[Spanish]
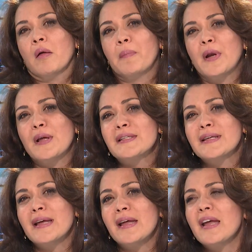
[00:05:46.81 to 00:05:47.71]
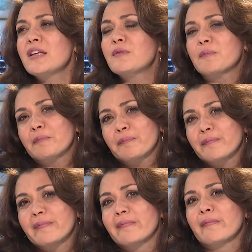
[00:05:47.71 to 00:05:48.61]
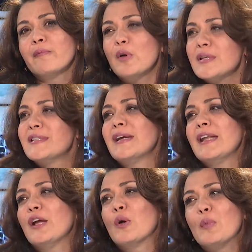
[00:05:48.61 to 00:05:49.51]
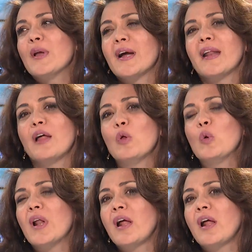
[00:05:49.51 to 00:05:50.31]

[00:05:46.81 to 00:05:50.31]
Pero es que es muy cínico, muy caradura